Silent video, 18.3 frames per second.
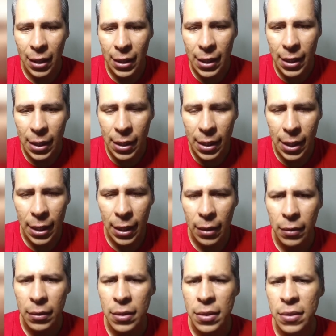
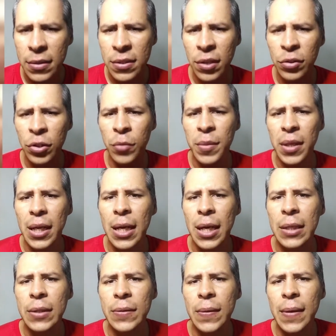Alegria, se eu não me
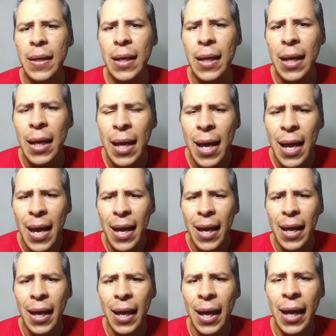engano,
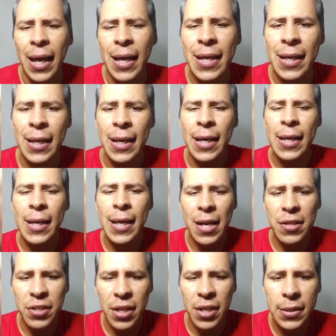é em, em
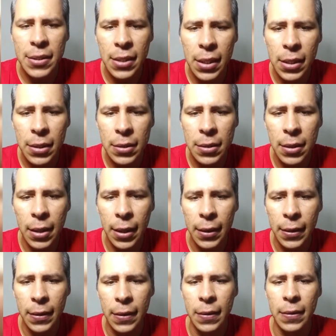Cajazeiras,
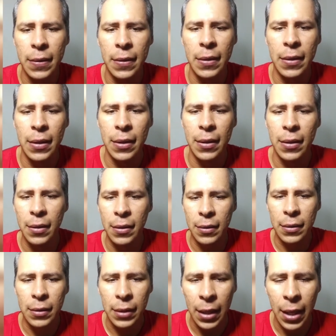né?
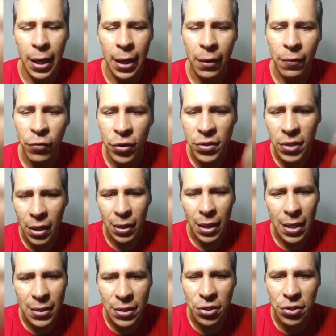né? Você
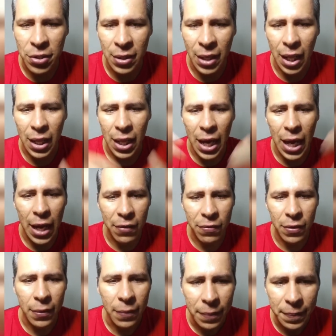que está assistindo a
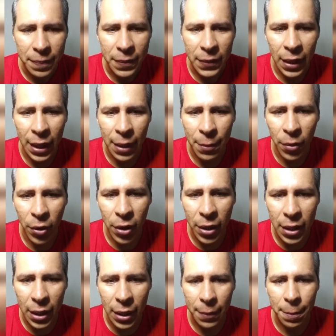live, né?
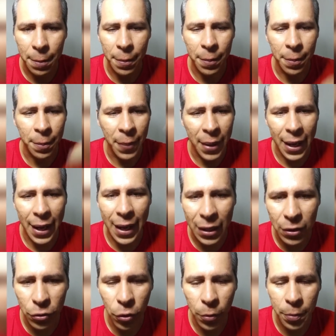Mora
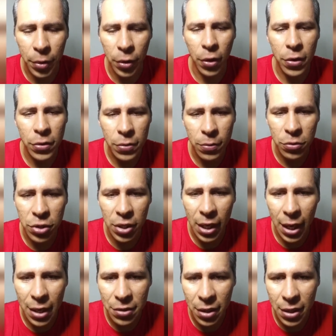perto ou próximo
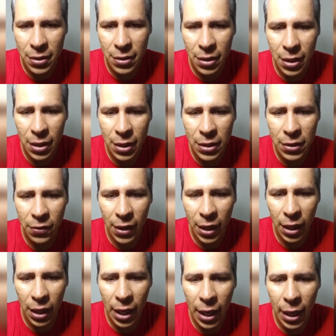de Cajazeiras,
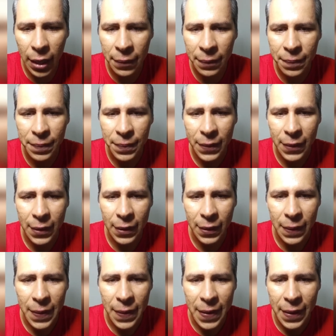vai lá,
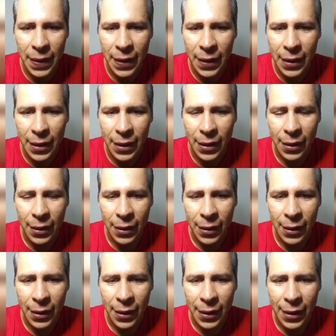
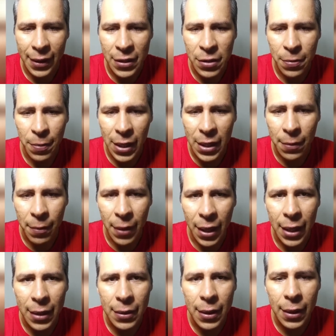é,
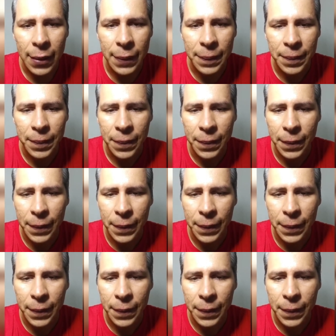experimenta.